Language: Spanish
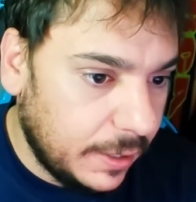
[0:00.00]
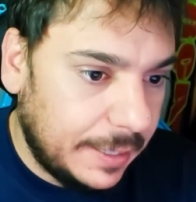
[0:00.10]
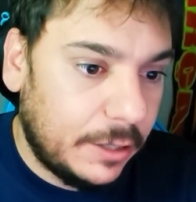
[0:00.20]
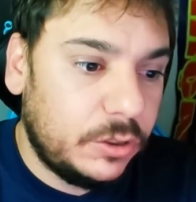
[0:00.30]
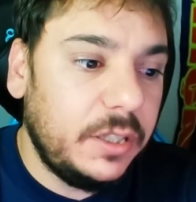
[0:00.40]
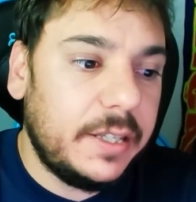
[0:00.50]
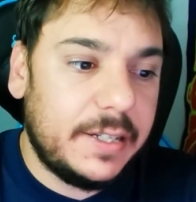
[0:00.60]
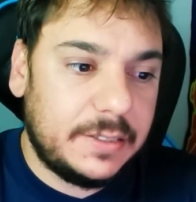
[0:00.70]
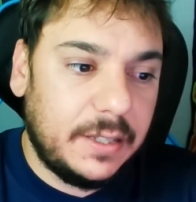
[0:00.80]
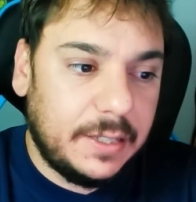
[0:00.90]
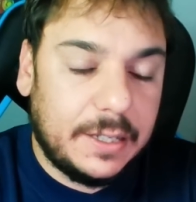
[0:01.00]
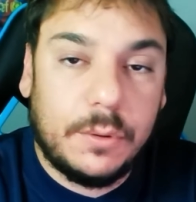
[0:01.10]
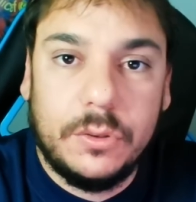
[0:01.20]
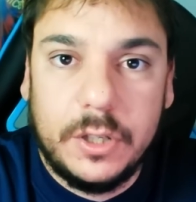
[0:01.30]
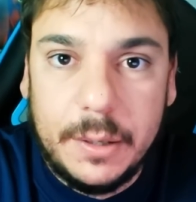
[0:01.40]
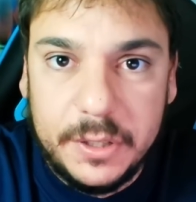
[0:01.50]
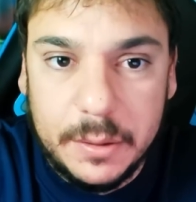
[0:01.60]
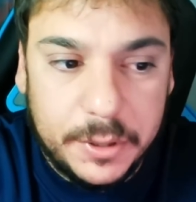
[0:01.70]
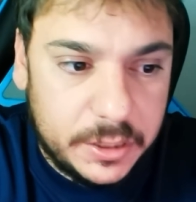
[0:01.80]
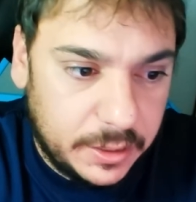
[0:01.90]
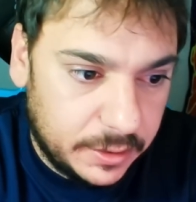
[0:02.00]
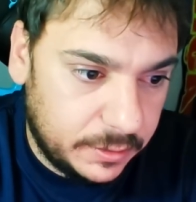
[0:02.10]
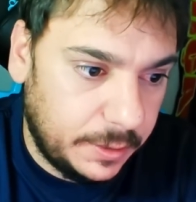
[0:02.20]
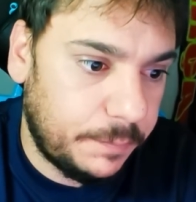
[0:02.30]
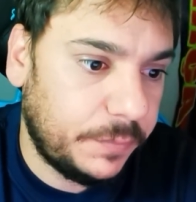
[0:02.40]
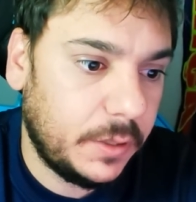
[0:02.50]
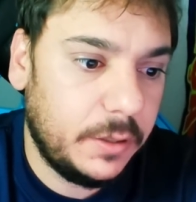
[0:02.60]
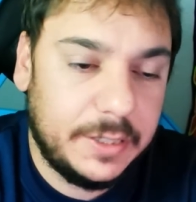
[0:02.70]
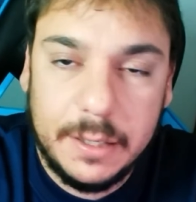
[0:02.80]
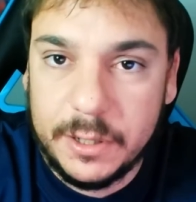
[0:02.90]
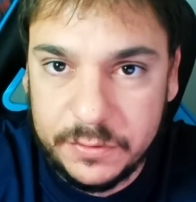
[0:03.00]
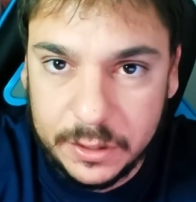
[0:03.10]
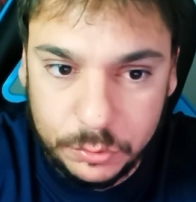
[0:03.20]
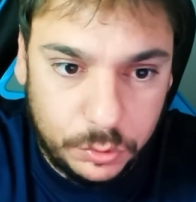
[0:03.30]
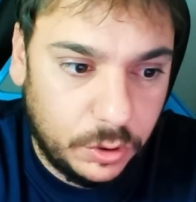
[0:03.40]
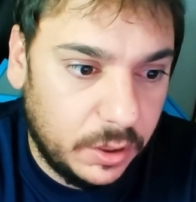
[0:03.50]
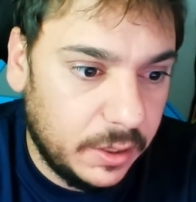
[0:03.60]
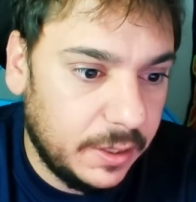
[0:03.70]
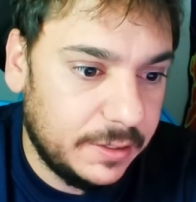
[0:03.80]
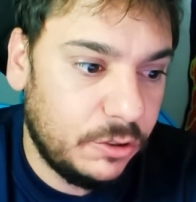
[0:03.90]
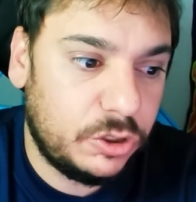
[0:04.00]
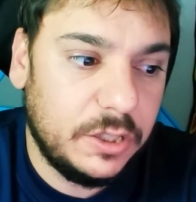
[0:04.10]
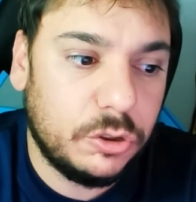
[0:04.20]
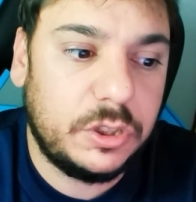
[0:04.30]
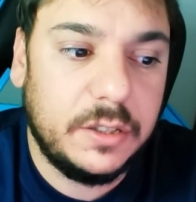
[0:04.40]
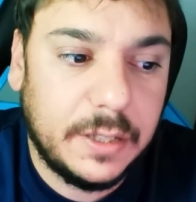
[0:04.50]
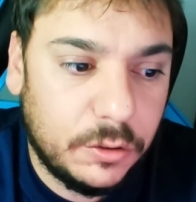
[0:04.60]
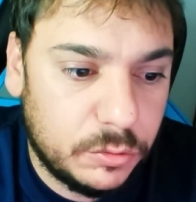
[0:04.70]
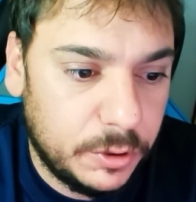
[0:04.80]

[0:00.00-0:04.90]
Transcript: La noticia esta de que cuando era vicepresidente, Tebas facturó 232.000